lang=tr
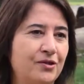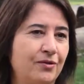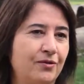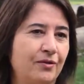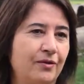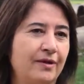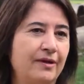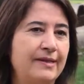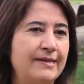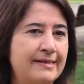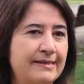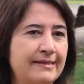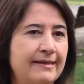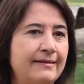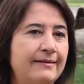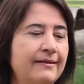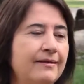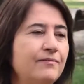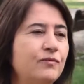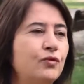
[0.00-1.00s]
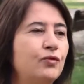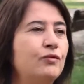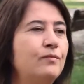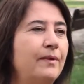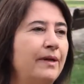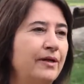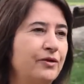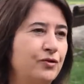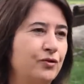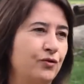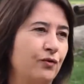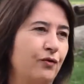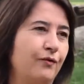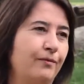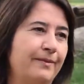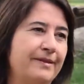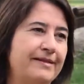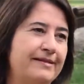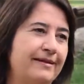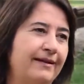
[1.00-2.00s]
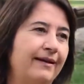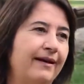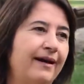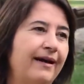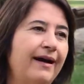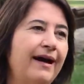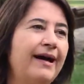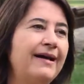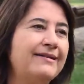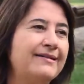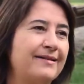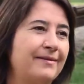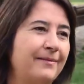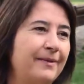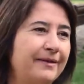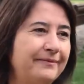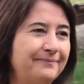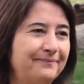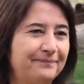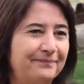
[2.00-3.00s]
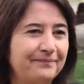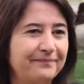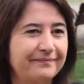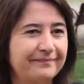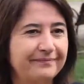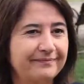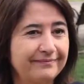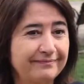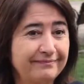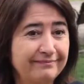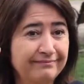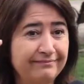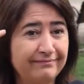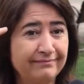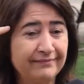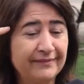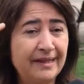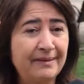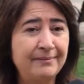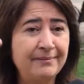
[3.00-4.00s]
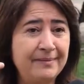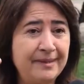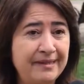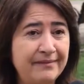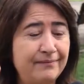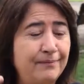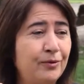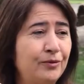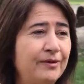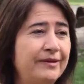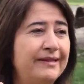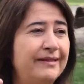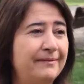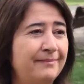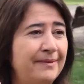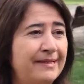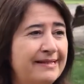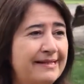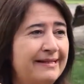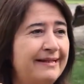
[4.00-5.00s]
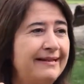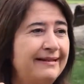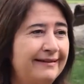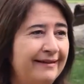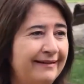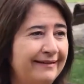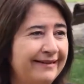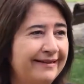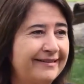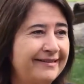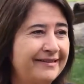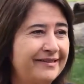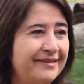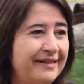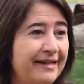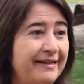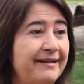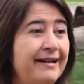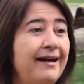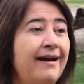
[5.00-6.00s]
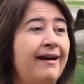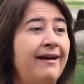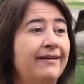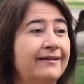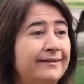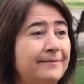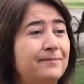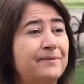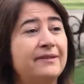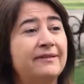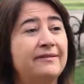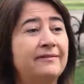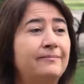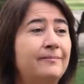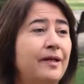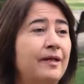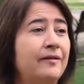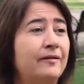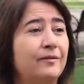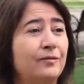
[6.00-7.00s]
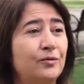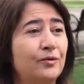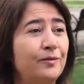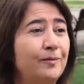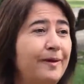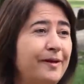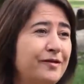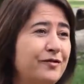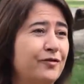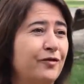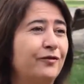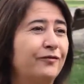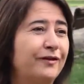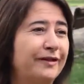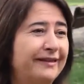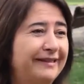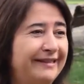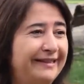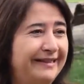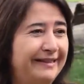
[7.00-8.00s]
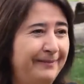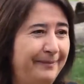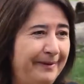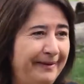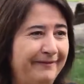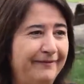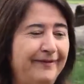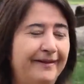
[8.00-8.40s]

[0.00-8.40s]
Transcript: e, izlediğim Truman Show mesela her zaman bir politik meseleyi de anlatırken tıpkı Truman, Truman Show'daki gibi